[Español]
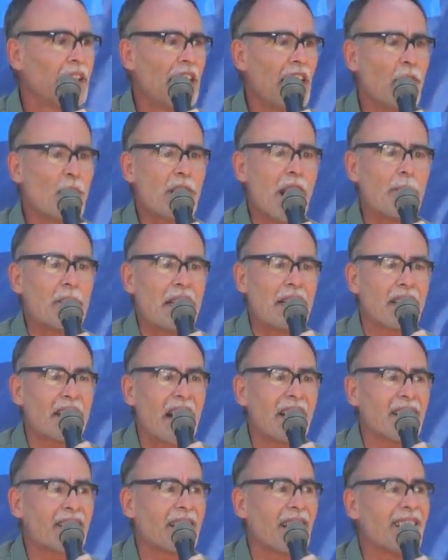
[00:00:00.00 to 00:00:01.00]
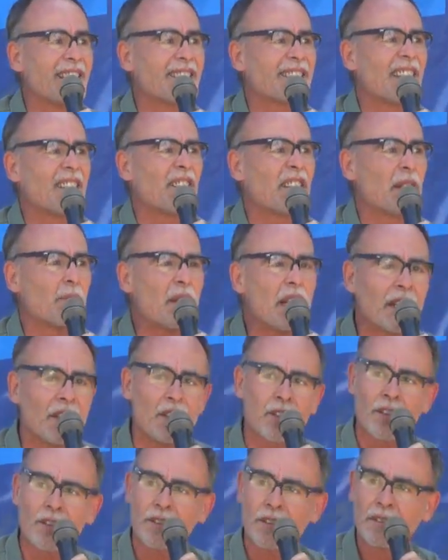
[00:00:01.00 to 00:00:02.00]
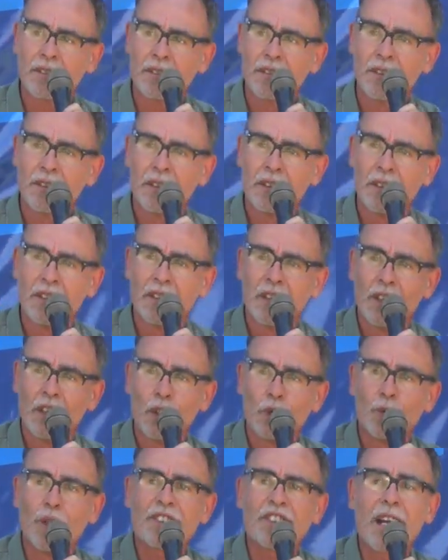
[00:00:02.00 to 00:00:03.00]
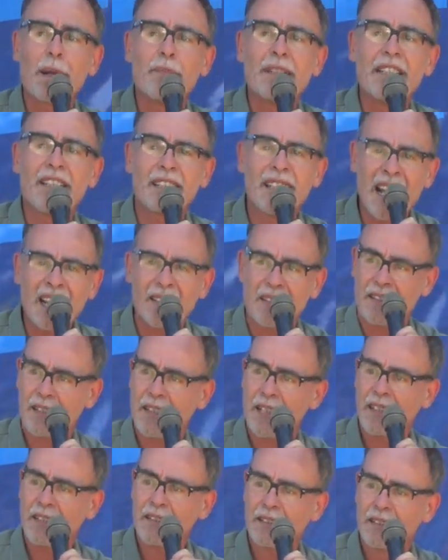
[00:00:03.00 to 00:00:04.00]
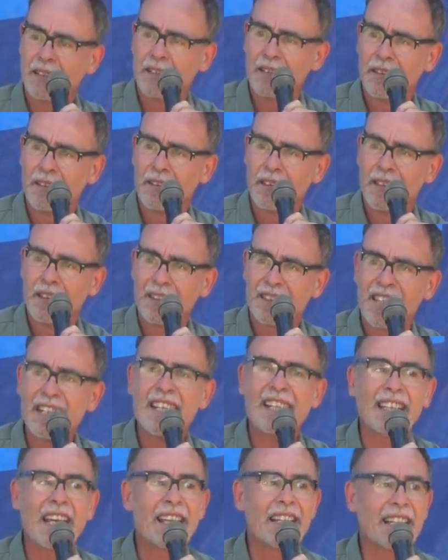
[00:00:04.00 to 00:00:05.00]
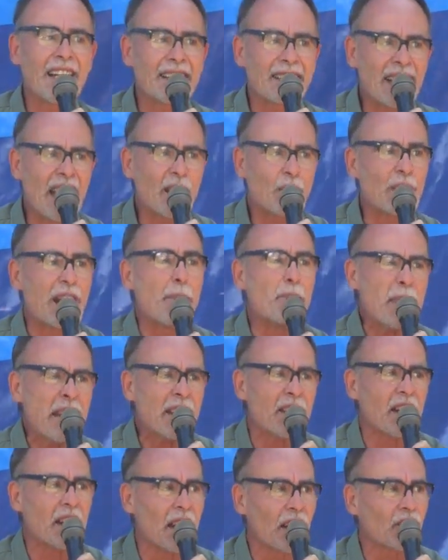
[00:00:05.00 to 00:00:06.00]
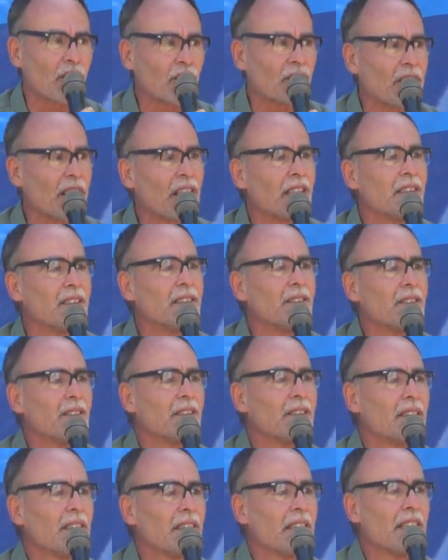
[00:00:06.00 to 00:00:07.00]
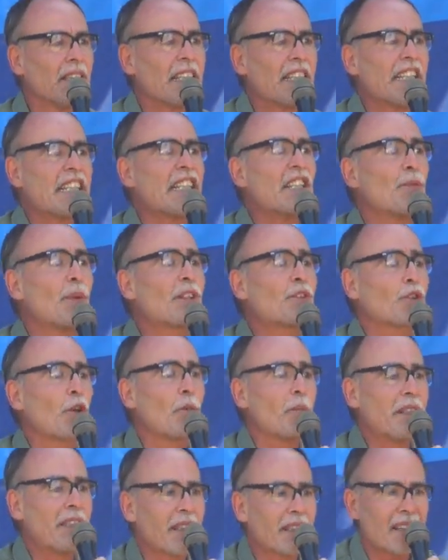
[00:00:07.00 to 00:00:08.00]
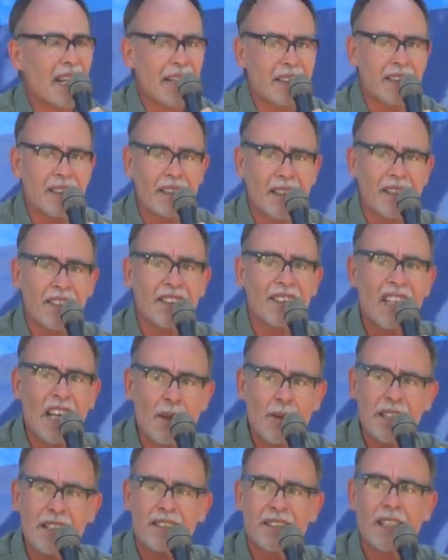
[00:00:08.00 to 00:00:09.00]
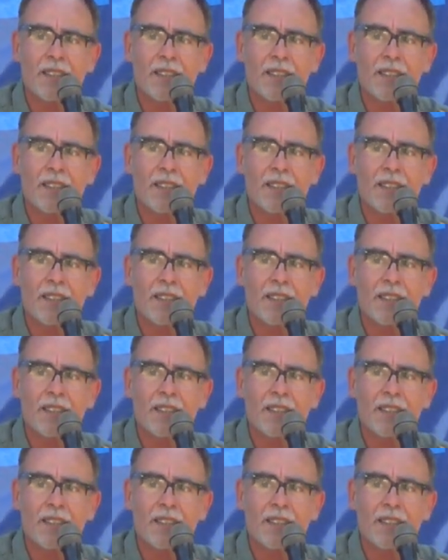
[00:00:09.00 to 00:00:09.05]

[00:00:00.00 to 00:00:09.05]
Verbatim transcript: es una militancia del sentimiento. Nuestra militancia tiene que encarnar una mística social y nuestros militantes deben